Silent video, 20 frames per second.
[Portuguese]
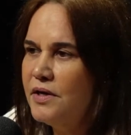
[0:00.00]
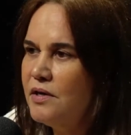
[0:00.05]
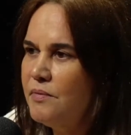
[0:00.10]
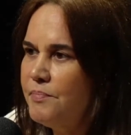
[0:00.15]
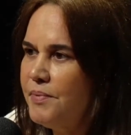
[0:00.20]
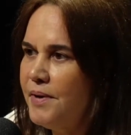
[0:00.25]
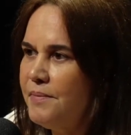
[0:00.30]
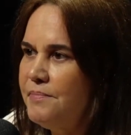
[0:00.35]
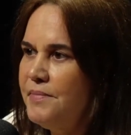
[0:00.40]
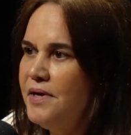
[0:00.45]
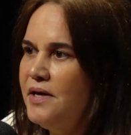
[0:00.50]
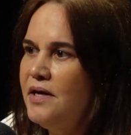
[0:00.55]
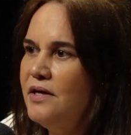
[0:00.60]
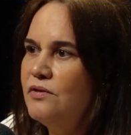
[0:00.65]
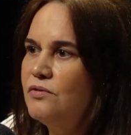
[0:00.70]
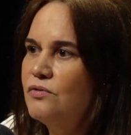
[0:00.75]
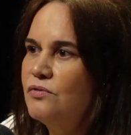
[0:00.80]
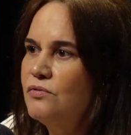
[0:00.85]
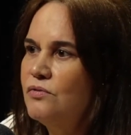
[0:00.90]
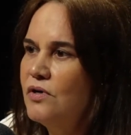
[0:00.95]

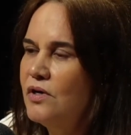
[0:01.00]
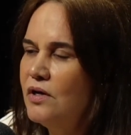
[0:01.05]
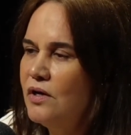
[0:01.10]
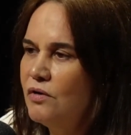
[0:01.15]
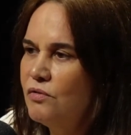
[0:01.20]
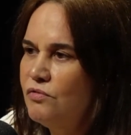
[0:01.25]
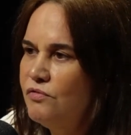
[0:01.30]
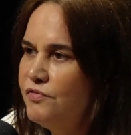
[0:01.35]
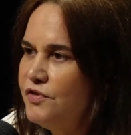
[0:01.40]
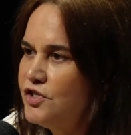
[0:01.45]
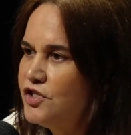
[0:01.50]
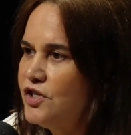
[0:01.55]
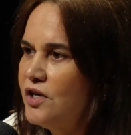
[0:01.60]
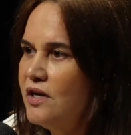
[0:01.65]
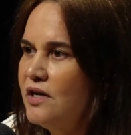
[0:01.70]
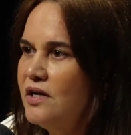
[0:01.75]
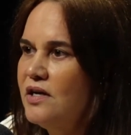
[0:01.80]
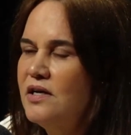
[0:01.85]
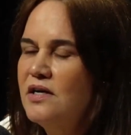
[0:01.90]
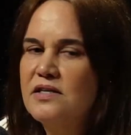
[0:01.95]
equipamento, com
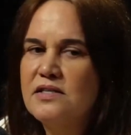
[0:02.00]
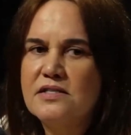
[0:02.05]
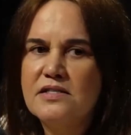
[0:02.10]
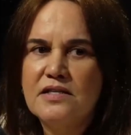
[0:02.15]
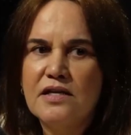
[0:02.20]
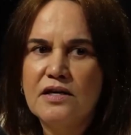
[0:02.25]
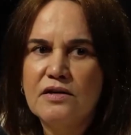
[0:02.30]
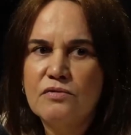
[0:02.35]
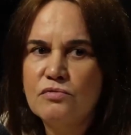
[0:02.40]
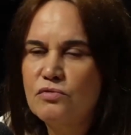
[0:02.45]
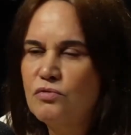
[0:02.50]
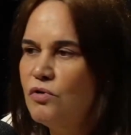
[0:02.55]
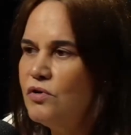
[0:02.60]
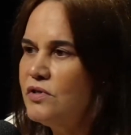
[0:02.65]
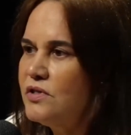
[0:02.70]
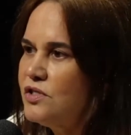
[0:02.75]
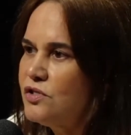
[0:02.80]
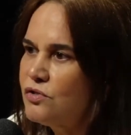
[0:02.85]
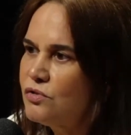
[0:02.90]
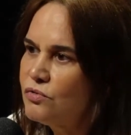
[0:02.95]
vigilância, com
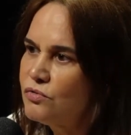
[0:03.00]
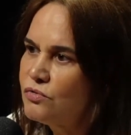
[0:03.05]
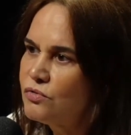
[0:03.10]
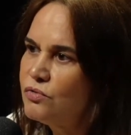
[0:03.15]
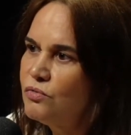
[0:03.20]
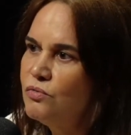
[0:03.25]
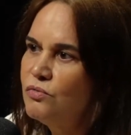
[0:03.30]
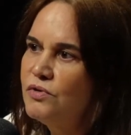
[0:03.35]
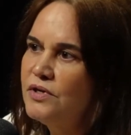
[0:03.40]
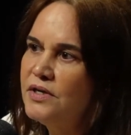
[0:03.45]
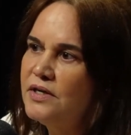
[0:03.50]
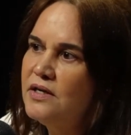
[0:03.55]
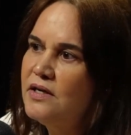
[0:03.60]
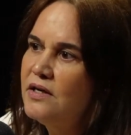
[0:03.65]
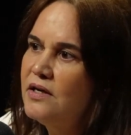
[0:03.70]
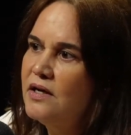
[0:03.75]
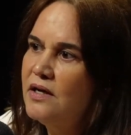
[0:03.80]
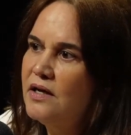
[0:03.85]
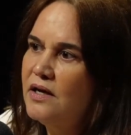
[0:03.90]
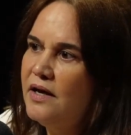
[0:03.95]
toda a estrutura,
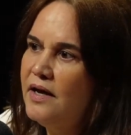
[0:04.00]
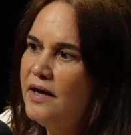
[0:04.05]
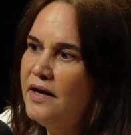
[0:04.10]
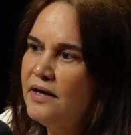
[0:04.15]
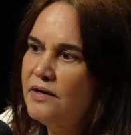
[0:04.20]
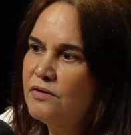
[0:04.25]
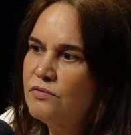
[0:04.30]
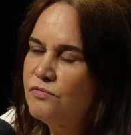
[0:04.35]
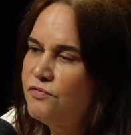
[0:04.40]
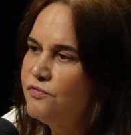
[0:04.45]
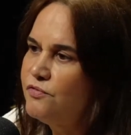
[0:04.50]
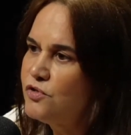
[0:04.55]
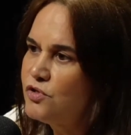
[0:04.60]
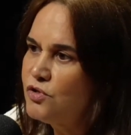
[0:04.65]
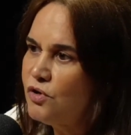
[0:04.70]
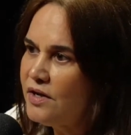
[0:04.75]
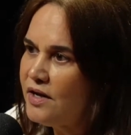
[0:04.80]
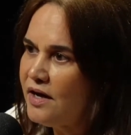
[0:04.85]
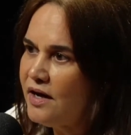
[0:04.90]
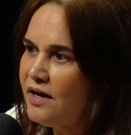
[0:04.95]
é, com
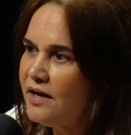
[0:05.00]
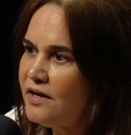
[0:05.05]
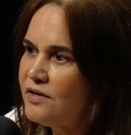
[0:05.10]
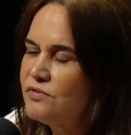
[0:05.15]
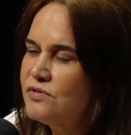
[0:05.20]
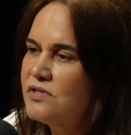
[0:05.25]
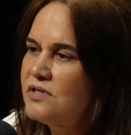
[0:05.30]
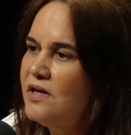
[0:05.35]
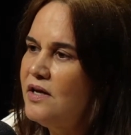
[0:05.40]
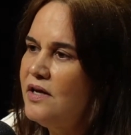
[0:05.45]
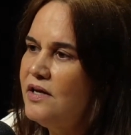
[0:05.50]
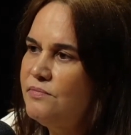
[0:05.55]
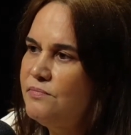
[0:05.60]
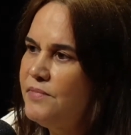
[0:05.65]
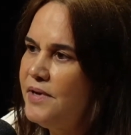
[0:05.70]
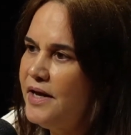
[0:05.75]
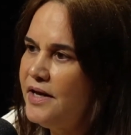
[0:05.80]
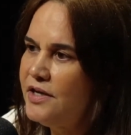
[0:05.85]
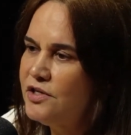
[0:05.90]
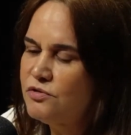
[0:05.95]
funcionários, né,
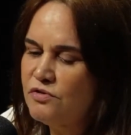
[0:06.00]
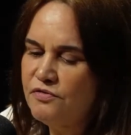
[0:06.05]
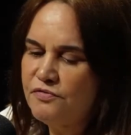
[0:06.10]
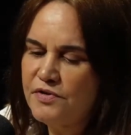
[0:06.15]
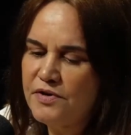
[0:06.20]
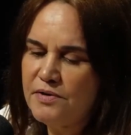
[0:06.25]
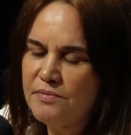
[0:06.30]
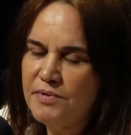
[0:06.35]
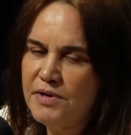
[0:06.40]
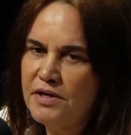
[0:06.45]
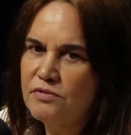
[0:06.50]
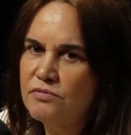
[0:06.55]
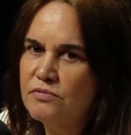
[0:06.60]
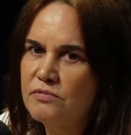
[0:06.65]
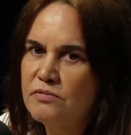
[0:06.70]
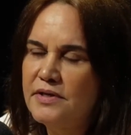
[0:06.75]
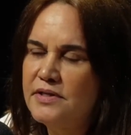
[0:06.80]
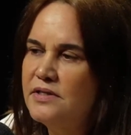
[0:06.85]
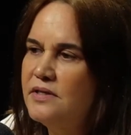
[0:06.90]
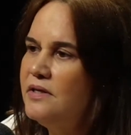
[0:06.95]
médico,
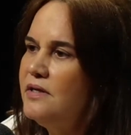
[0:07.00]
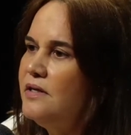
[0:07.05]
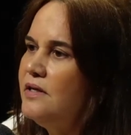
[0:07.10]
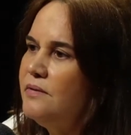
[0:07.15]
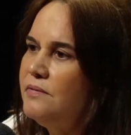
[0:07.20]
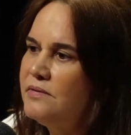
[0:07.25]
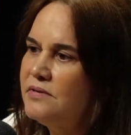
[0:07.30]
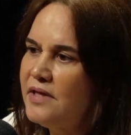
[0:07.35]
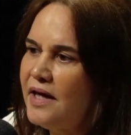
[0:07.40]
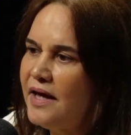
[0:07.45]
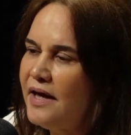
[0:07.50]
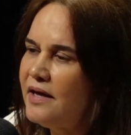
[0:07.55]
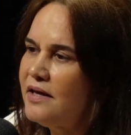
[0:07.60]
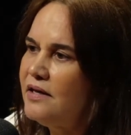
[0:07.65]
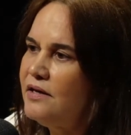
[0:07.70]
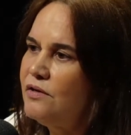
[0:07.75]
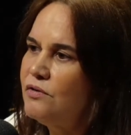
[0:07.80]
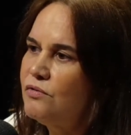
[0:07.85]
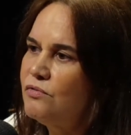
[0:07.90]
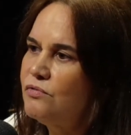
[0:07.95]
enfermeiro, e, e
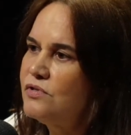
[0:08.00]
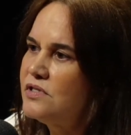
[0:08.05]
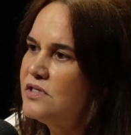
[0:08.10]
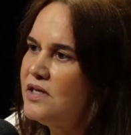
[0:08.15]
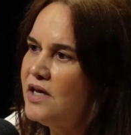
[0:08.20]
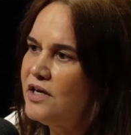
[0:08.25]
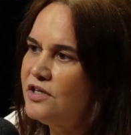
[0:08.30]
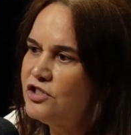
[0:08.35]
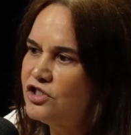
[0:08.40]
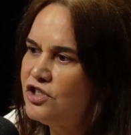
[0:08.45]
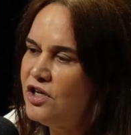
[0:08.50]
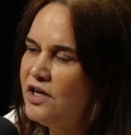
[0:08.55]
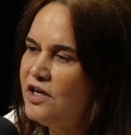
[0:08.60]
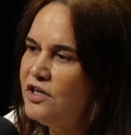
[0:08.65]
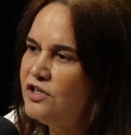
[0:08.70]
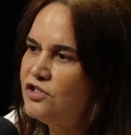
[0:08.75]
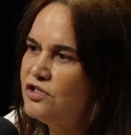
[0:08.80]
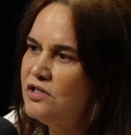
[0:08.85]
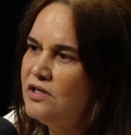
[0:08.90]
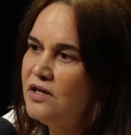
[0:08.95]
técnicos, e
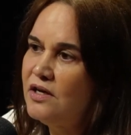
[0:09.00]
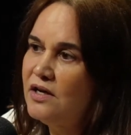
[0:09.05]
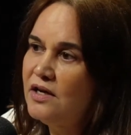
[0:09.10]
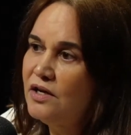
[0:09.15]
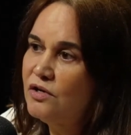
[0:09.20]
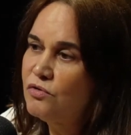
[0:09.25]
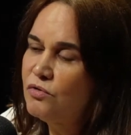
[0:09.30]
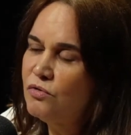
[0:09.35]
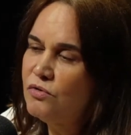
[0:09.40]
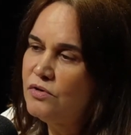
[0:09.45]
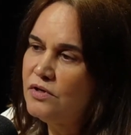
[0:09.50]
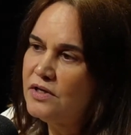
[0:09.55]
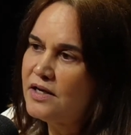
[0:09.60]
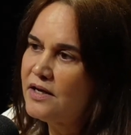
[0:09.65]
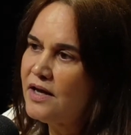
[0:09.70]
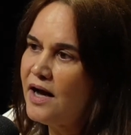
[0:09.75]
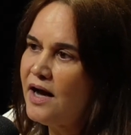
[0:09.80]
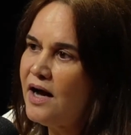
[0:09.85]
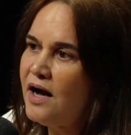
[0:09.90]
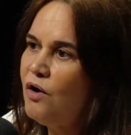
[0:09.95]
agente, e
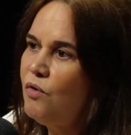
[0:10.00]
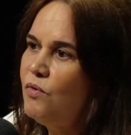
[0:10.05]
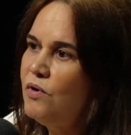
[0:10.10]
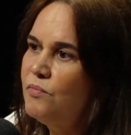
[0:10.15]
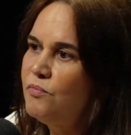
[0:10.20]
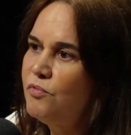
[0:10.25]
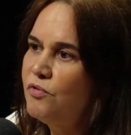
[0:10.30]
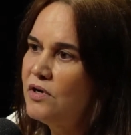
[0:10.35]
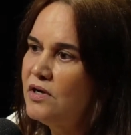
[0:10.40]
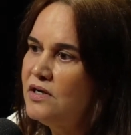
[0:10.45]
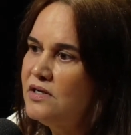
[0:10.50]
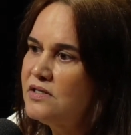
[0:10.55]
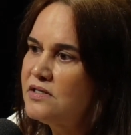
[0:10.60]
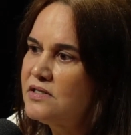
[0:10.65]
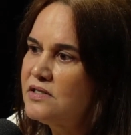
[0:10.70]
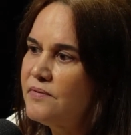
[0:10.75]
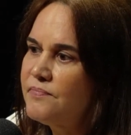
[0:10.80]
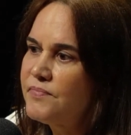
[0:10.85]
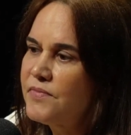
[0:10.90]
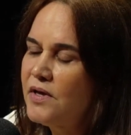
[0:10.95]
carro,
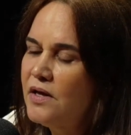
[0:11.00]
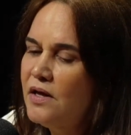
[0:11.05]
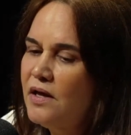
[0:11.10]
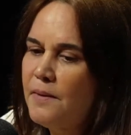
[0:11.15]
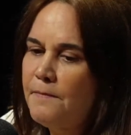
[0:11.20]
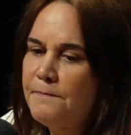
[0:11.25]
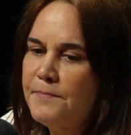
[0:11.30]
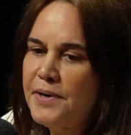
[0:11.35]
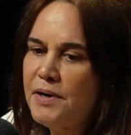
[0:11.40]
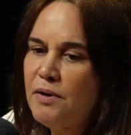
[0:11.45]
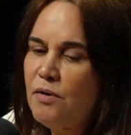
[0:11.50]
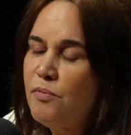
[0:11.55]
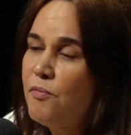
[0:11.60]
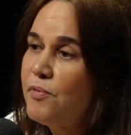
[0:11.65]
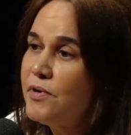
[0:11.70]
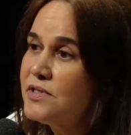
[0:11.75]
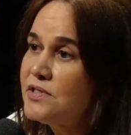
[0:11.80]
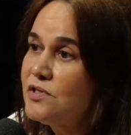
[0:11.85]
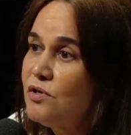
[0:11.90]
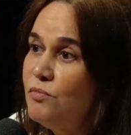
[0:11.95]
ambulância, para uma
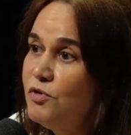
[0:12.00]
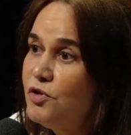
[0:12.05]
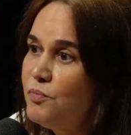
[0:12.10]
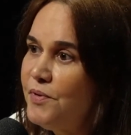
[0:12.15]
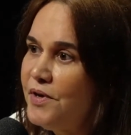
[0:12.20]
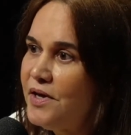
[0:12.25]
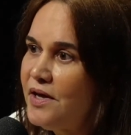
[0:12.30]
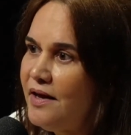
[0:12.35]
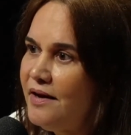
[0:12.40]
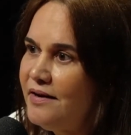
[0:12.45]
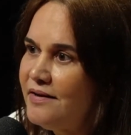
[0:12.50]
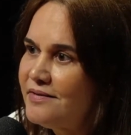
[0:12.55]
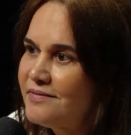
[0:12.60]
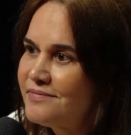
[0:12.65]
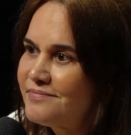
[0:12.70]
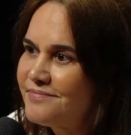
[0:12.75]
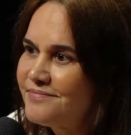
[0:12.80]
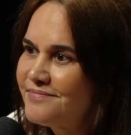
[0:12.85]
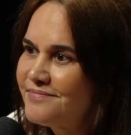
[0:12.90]
população muito pequena.